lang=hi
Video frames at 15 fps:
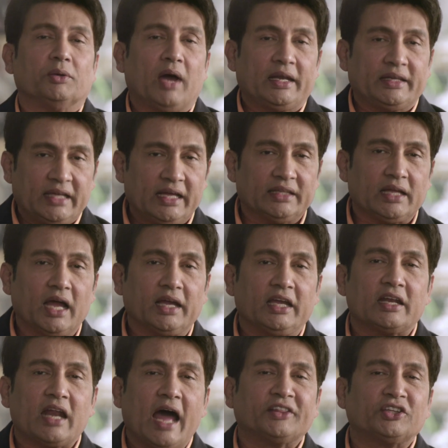सवाल यह था
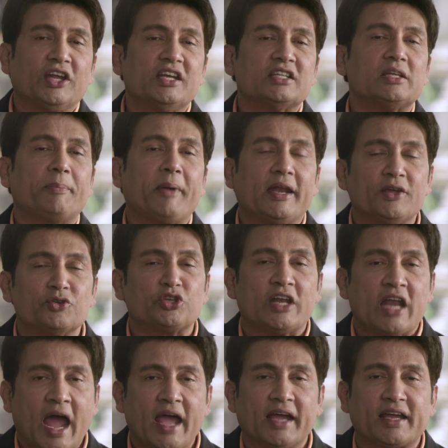कि रात गिरने से पहले उसे
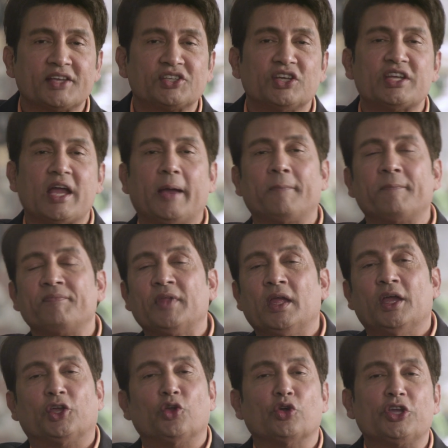लाया कैसे जाए
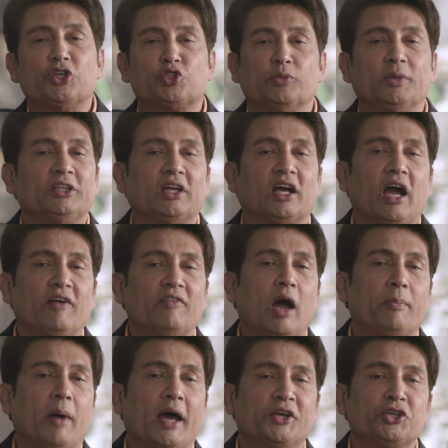क्योंकि सुबह तक
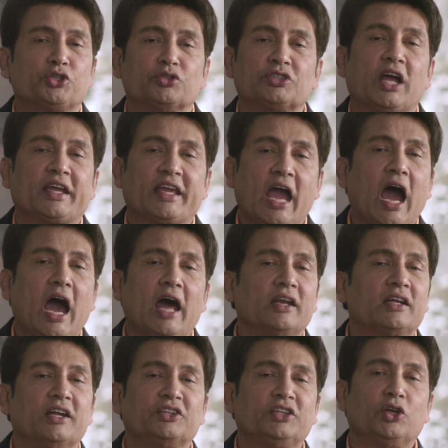हवा बारिश उसका क्या
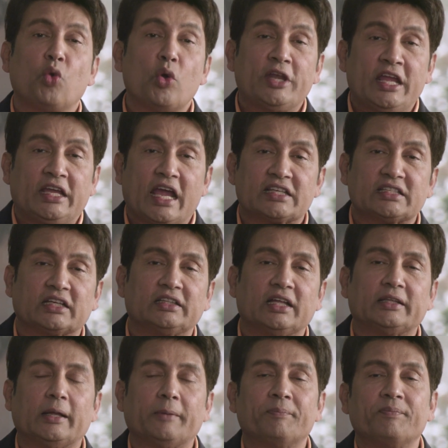हाल करती कोई नहीं कह
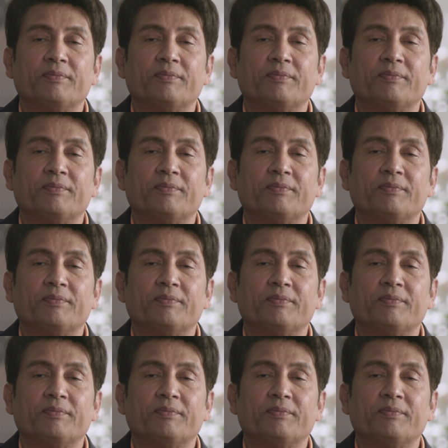सकता था